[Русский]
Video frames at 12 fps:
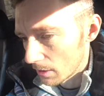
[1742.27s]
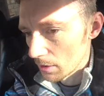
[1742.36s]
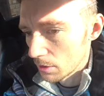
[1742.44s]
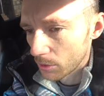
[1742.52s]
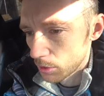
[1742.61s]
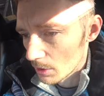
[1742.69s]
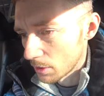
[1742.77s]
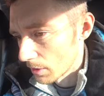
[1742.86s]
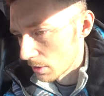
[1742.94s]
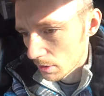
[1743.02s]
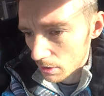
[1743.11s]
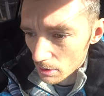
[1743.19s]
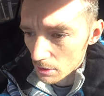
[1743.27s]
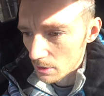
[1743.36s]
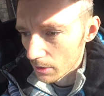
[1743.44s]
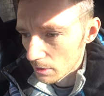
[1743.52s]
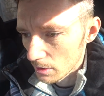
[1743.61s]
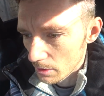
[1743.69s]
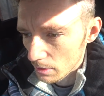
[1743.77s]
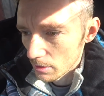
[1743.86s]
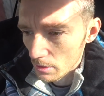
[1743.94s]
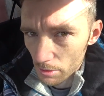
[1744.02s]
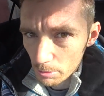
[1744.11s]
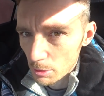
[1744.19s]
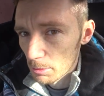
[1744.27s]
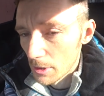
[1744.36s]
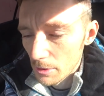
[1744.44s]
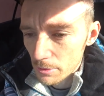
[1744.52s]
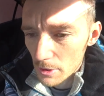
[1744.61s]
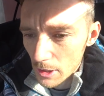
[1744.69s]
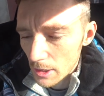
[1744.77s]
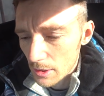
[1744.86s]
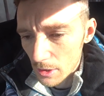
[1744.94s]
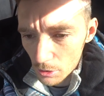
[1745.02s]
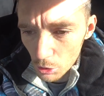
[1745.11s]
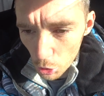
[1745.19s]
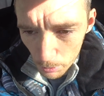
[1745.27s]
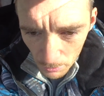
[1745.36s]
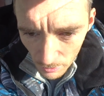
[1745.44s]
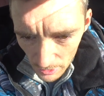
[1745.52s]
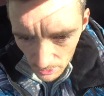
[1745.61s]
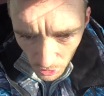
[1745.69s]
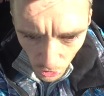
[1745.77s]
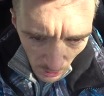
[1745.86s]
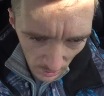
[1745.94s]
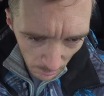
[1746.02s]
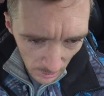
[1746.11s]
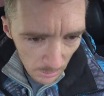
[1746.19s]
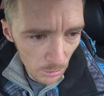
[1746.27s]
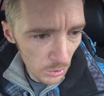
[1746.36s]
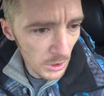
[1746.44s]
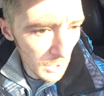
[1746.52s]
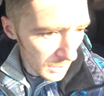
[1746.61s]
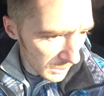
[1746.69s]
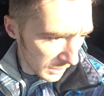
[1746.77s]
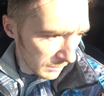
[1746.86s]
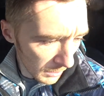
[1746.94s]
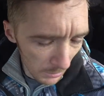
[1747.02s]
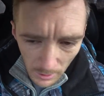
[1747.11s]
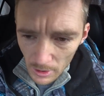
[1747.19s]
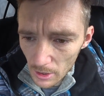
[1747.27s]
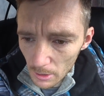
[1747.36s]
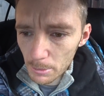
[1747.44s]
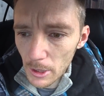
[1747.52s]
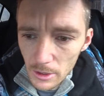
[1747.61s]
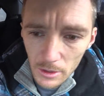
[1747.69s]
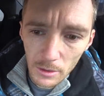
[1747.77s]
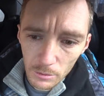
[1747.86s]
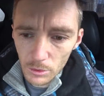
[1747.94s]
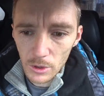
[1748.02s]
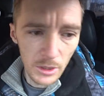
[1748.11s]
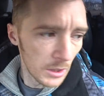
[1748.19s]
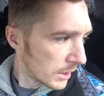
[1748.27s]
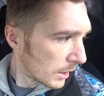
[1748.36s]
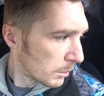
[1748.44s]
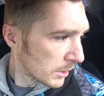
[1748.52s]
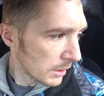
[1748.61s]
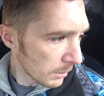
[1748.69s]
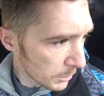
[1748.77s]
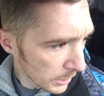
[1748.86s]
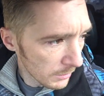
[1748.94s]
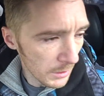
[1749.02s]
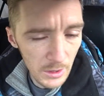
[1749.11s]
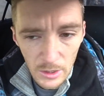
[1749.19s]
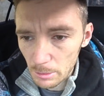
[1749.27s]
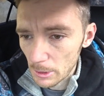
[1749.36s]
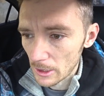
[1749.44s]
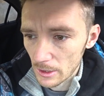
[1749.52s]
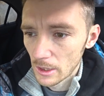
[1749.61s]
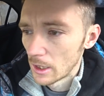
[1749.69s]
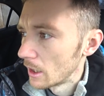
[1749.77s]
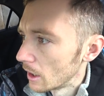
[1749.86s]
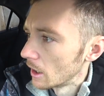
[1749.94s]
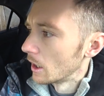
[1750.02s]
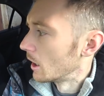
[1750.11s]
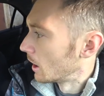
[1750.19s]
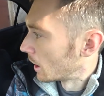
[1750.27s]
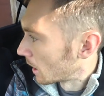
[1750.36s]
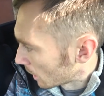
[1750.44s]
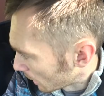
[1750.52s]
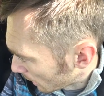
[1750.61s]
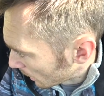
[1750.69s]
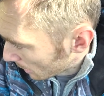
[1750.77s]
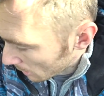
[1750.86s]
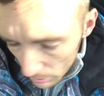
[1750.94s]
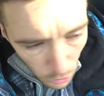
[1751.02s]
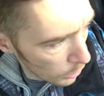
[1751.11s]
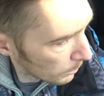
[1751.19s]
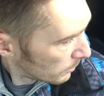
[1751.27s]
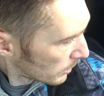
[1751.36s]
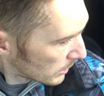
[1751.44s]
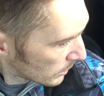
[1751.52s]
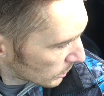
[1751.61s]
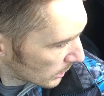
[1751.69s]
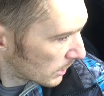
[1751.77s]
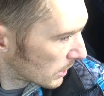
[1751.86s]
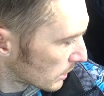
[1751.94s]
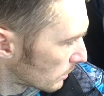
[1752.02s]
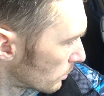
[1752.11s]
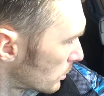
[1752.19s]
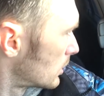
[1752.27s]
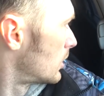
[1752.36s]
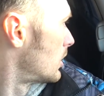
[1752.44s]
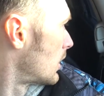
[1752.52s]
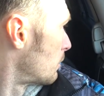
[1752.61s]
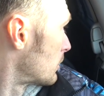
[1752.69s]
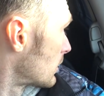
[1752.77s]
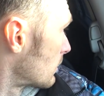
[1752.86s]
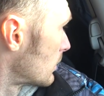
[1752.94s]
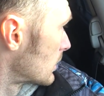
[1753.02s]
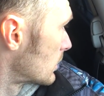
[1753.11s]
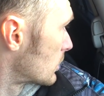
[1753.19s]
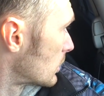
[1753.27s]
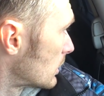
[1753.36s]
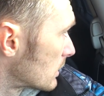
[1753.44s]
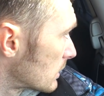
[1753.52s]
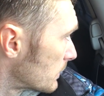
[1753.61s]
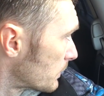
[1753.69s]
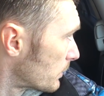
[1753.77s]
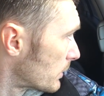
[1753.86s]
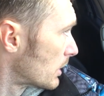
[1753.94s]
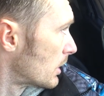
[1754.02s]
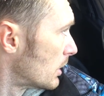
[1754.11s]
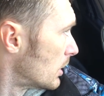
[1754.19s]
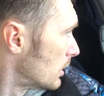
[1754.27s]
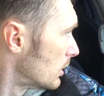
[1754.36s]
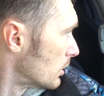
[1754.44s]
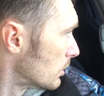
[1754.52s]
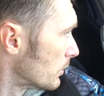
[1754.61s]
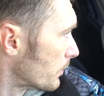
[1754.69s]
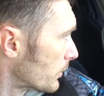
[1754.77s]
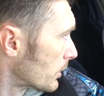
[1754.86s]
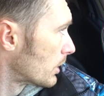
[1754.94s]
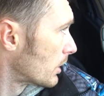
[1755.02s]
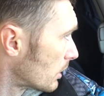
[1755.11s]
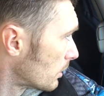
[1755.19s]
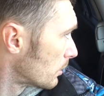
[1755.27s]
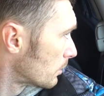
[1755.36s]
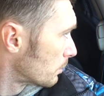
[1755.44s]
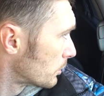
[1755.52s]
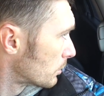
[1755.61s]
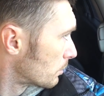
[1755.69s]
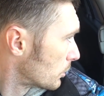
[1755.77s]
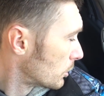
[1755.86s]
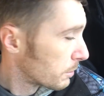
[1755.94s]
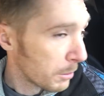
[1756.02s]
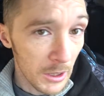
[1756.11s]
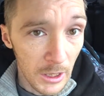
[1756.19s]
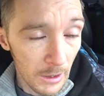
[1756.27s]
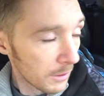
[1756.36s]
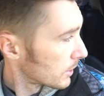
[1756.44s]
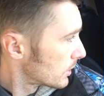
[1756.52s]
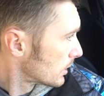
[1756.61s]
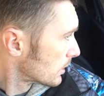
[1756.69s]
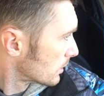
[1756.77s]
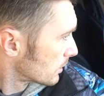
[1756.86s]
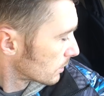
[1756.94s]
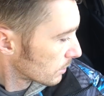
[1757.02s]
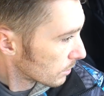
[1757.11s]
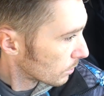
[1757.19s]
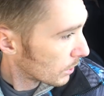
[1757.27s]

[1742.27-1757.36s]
идет э, с подмодификацией дробь 26, потому что 32205 это внутренний диаметр вообще 25. А дробь 26 это внутренний диаметр 26. Э, то есть по траверсе у